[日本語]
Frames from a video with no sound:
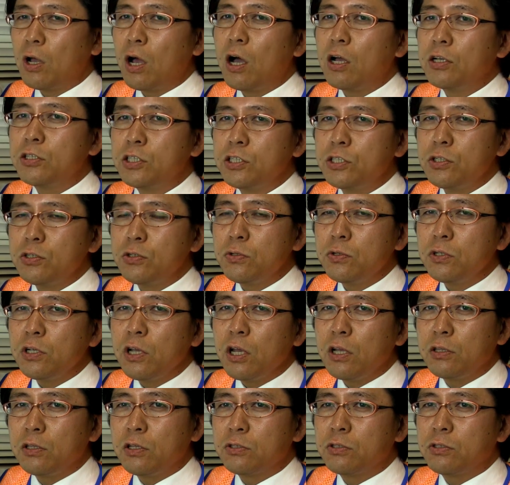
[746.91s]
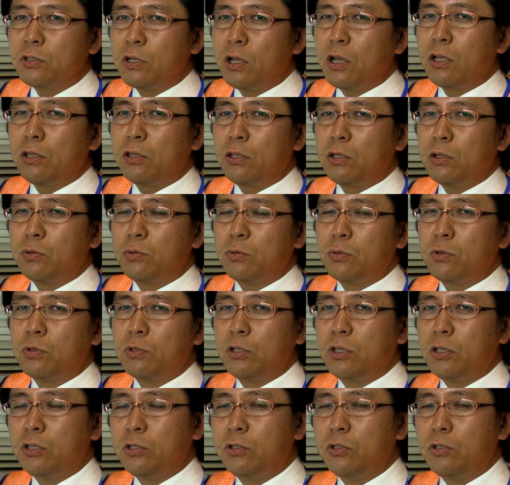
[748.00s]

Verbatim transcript: 82円ですねっていうふうに